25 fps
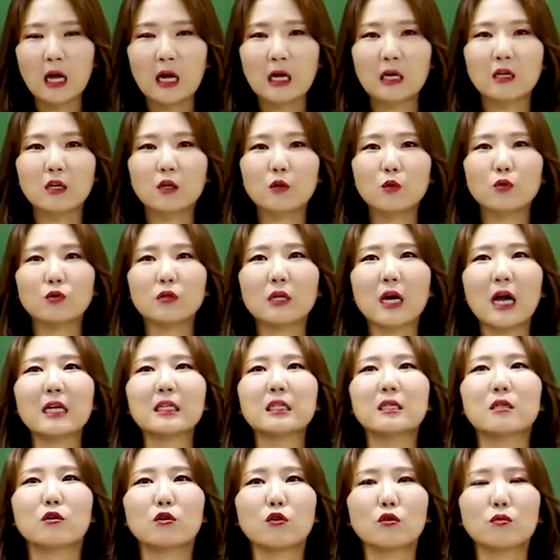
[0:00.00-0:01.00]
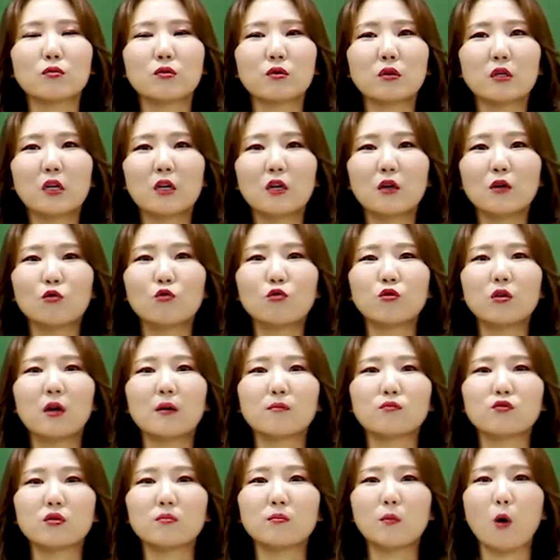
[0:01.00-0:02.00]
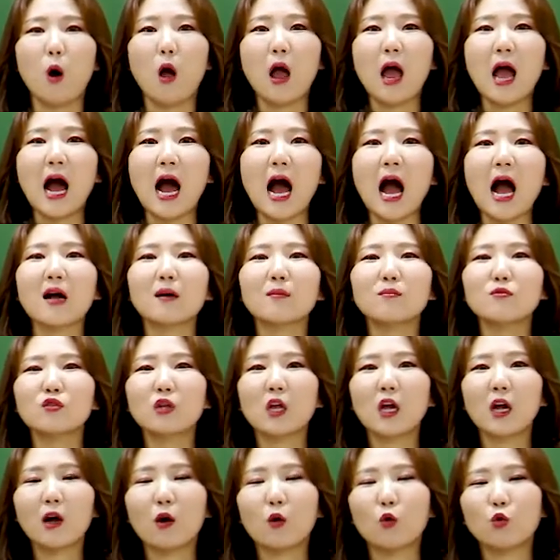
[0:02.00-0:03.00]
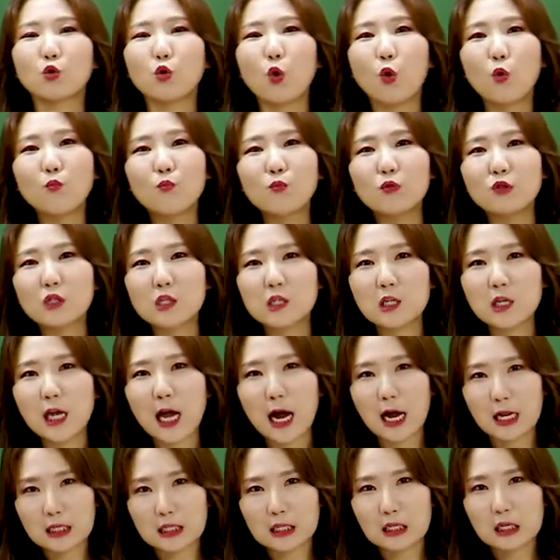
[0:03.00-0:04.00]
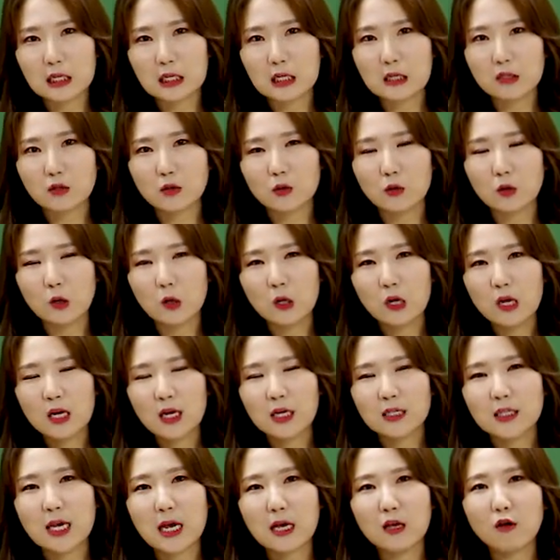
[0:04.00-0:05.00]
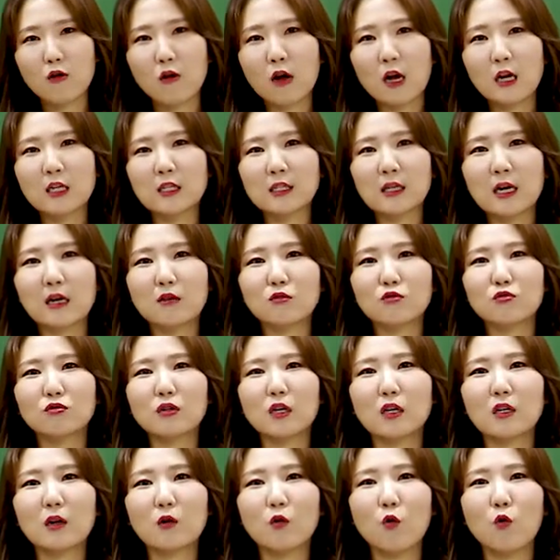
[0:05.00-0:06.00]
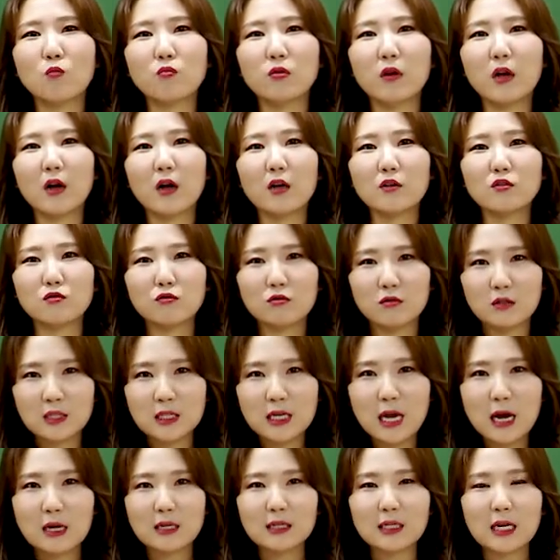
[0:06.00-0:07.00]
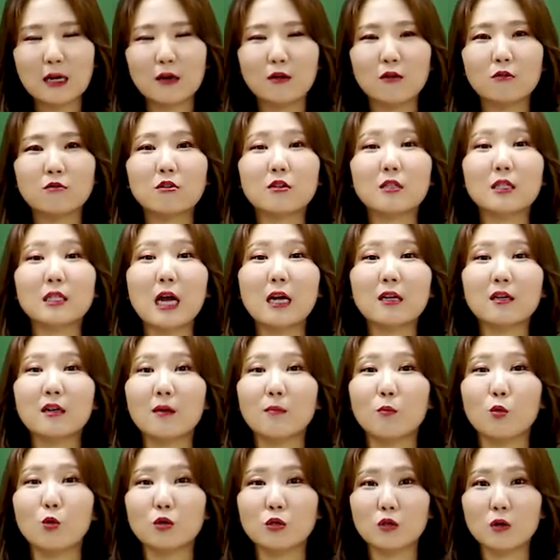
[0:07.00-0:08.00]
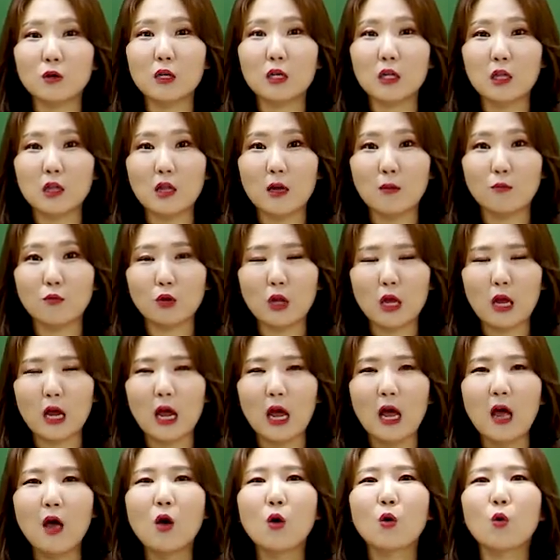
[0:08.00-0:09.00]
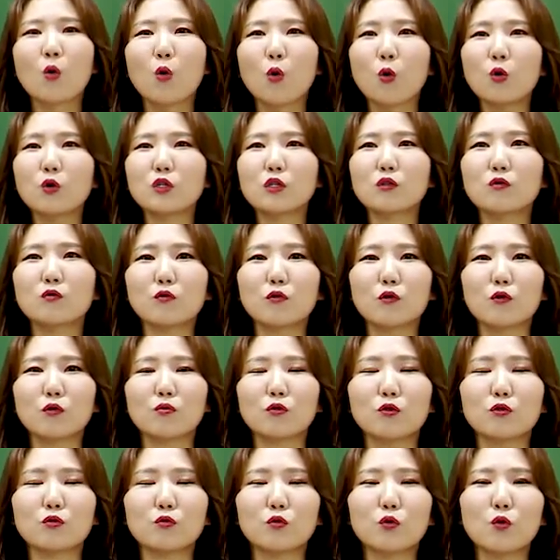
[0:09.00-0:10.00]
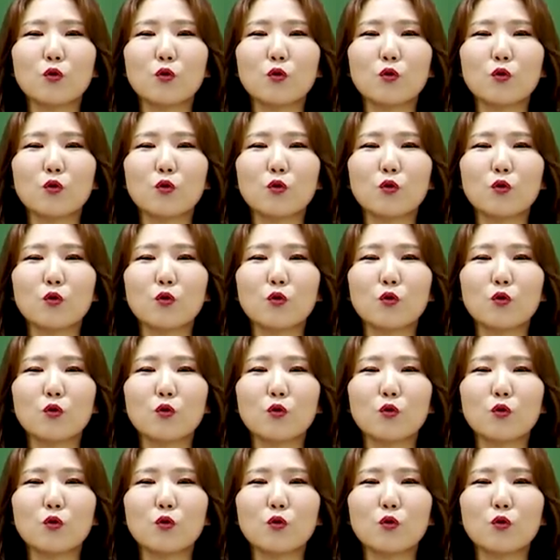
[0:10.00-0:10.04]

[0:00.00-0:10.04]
그리고 사실 여러분 우리가 무슨 뭐 학문 해갖고 논문 쓸 게 아니잖아, 그죠? 그러니까 재경관리사 한 두세 달 공부 해가지고 쫙 자격증 따는 게 목적이기 때문에 그런 식으로 여러분들 좀